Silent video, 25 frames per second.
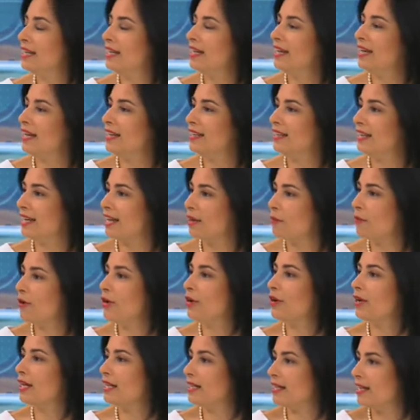este, que
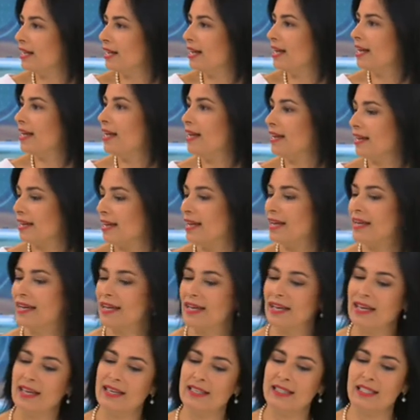bueno, que tiene,
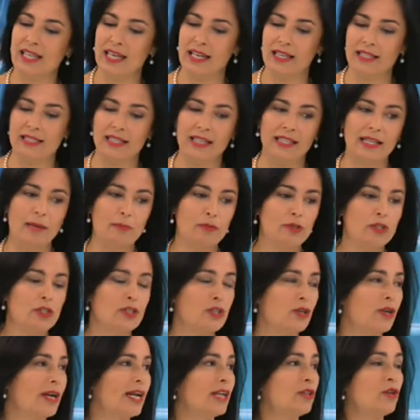que, se está
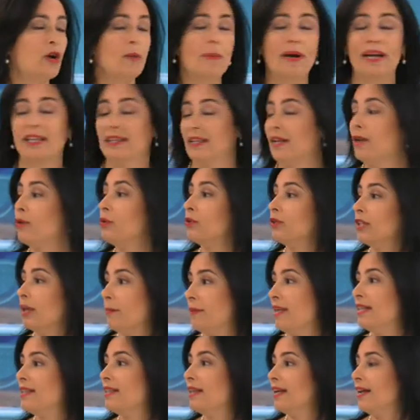posicionando a partir
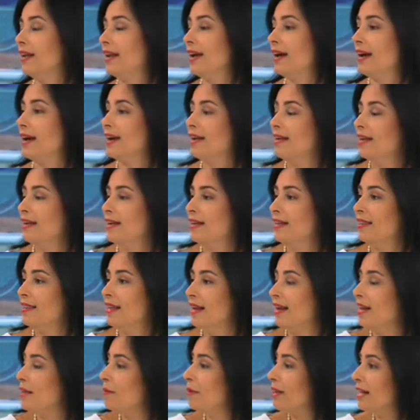justamente de la de
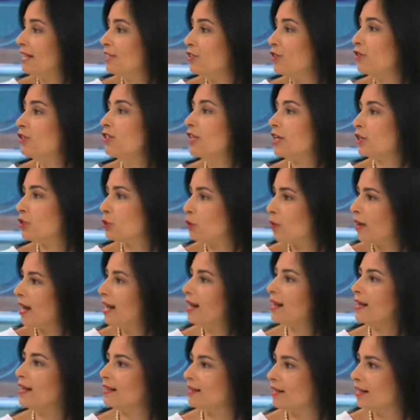la liberación
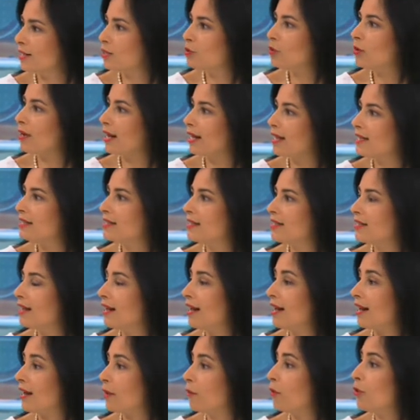sexual, que tiene sus raíces en
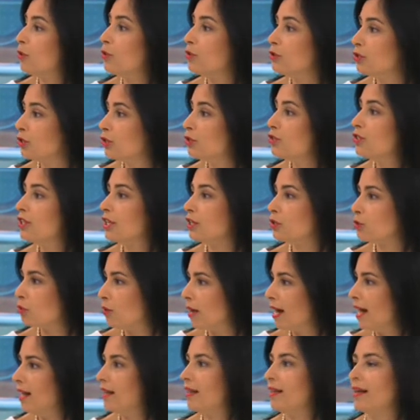la revolución
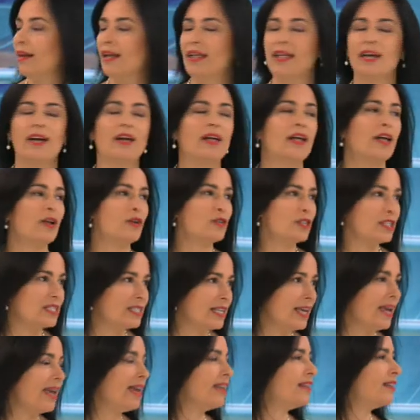sexual de la década de los
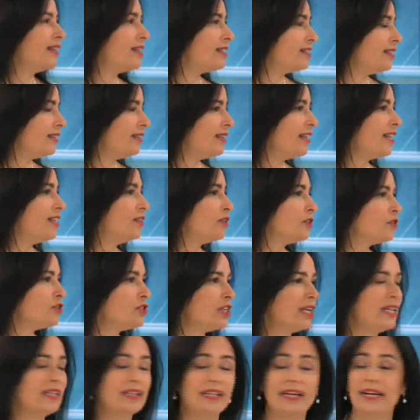60, 70,
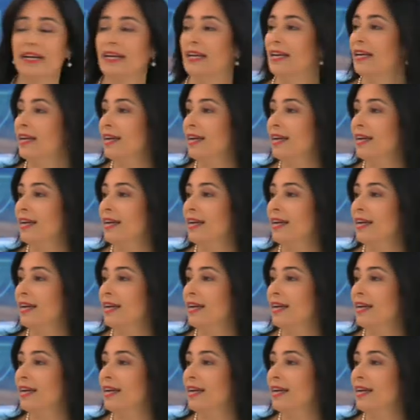80,